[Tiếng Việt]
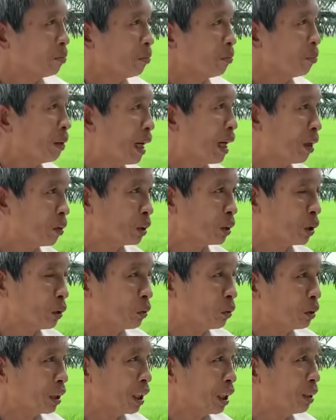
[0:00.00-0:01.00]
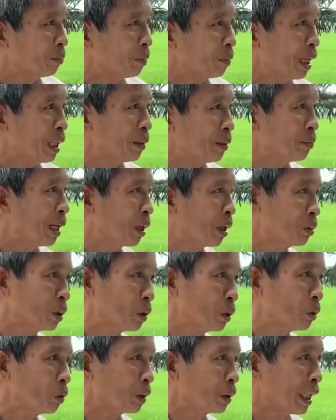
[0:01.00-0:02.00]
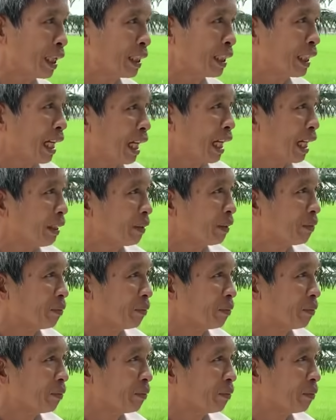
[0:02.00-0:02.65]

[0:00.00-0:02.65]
bao nhiêu dịch bệnh bao nhiêu tai nạn